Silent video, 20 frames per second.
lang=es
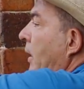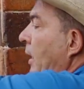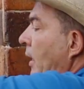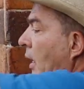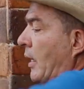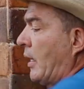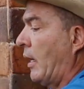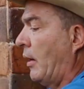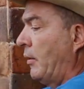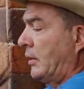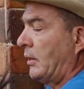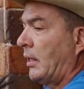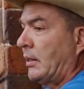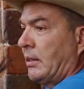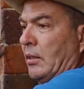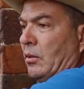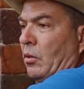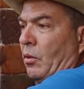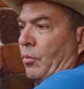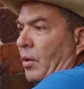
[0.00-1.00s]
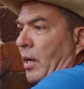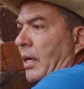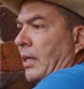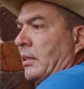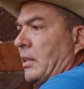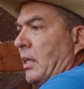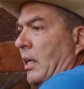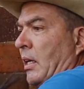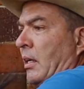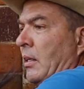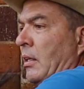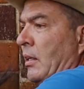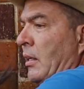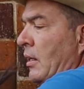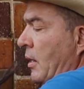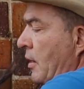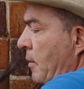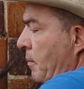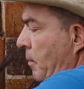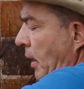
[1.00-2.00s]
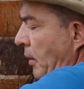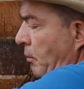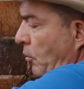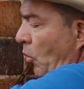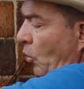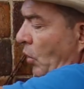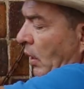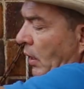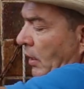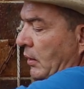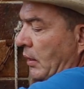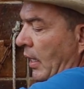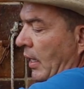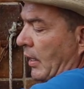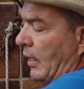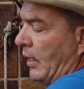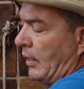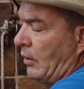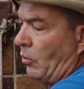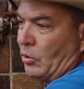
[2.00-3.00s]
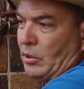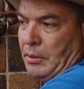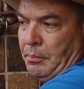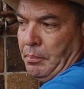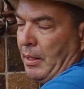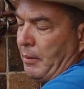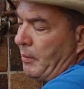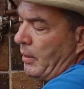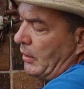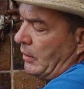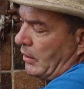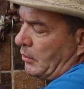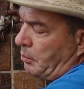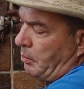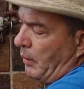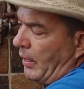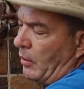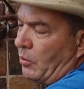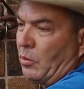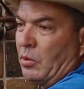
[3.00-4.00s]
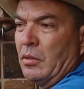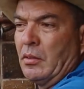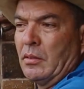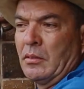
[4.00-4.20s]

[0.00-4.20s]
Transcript: aquí en la cabeza haciendo fuerza para inmovilizarla. No, simplemente espero